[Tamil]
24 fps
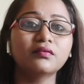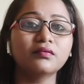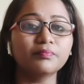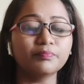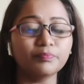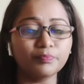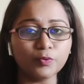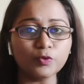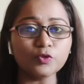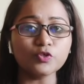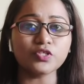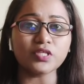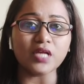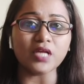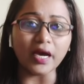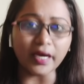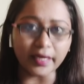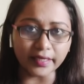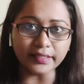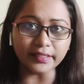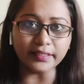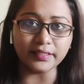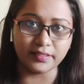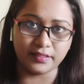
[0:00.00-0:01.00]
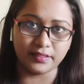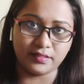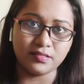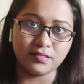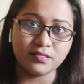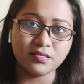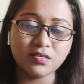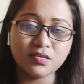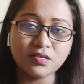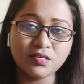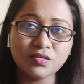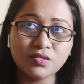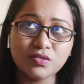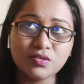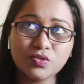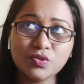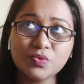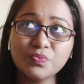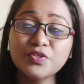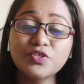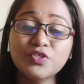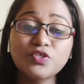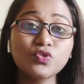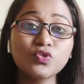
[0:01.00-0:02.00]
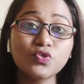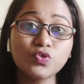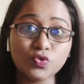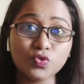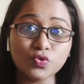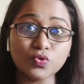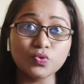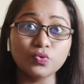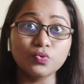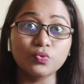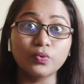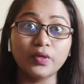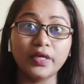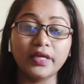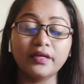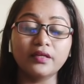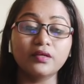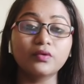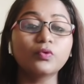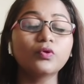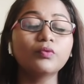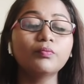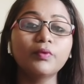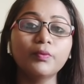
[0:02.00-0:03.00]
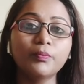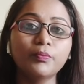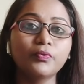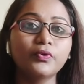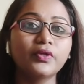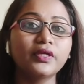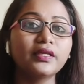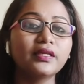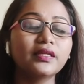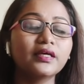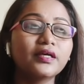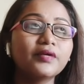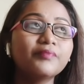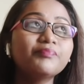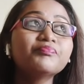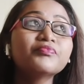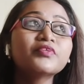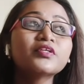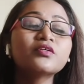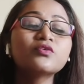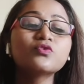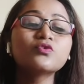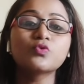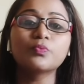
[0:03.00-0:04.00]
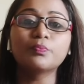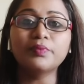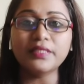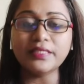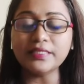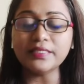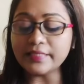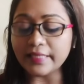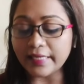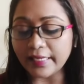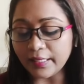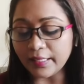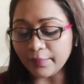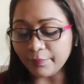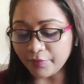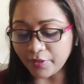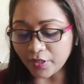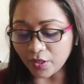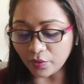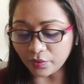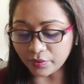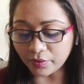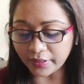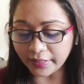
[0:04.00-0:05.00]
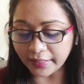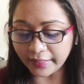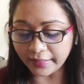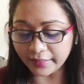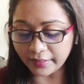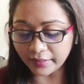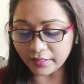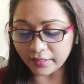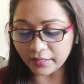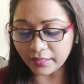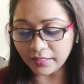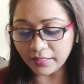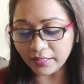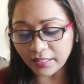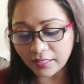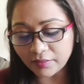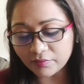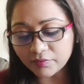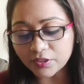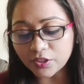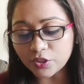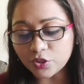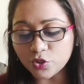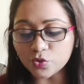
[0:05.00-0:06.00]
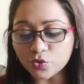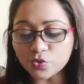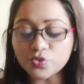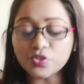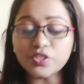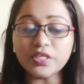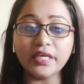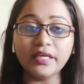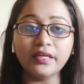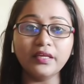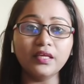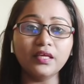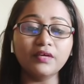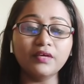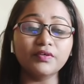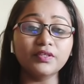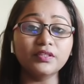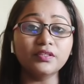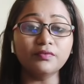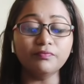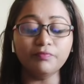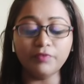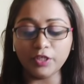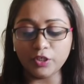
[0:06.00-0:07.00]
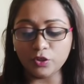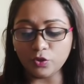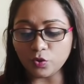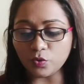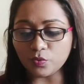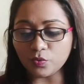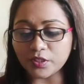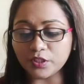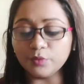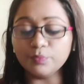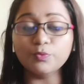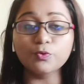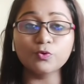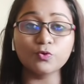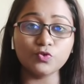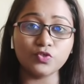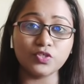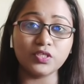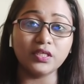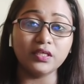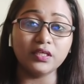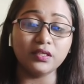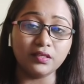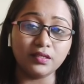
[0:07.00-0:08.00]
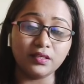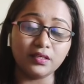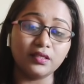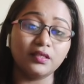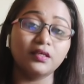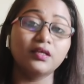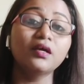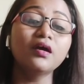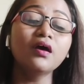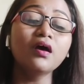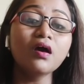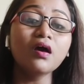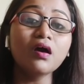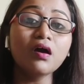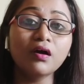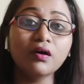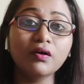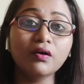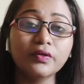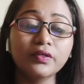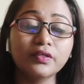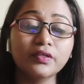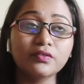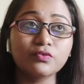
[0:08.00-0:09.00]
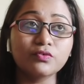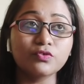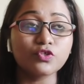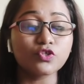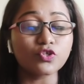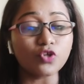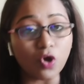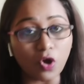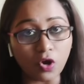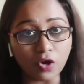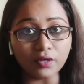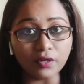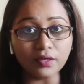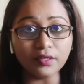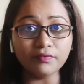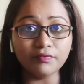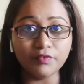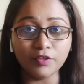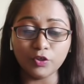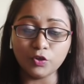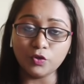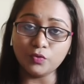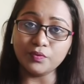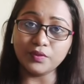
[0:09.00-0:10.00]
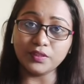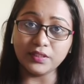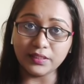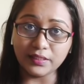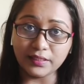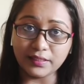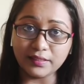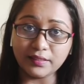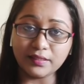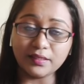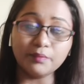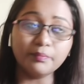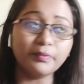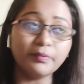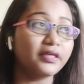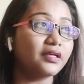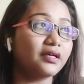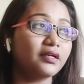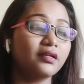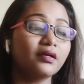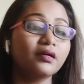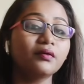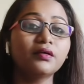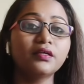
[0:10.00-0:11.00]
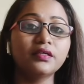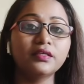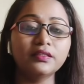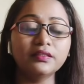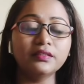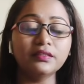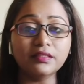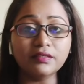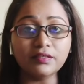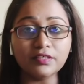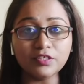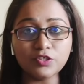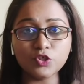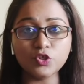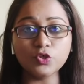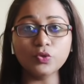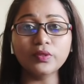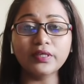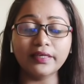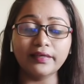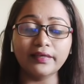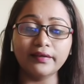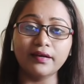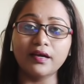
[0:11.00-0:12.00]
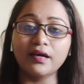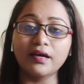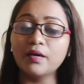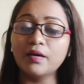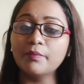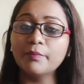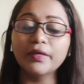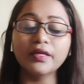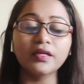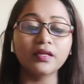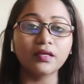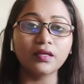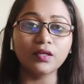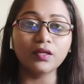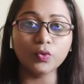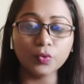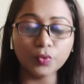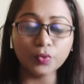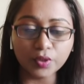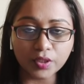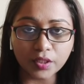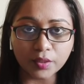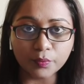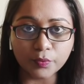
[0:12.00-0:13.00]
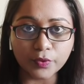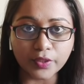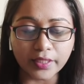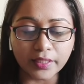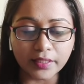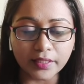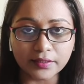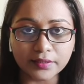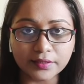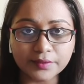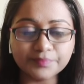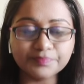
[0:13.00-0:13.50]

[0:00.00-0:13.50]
போஸ்ட் ஆயிருக்கு ஸோ விச் இஸ் ட்ரூ எனக்கு ஒன்றுமே புரியல ஸோ ப்ளீஸ் ஹெல்ப் மீ அவுட் எனக்கு இன்றைக்கி வந்து டியூஸ்டே இன்றைக்கி வந்து வீடியோ வந்து போஸ்ட் இருக்குது ஒரு ஸ்ட்ராங்கான வீடியோ வந்து இருக்குது பட் ஆனால் இந்த இஷ்யூ கிளியர் ஆகாமல் என்னால் கொடுக்க முடியாது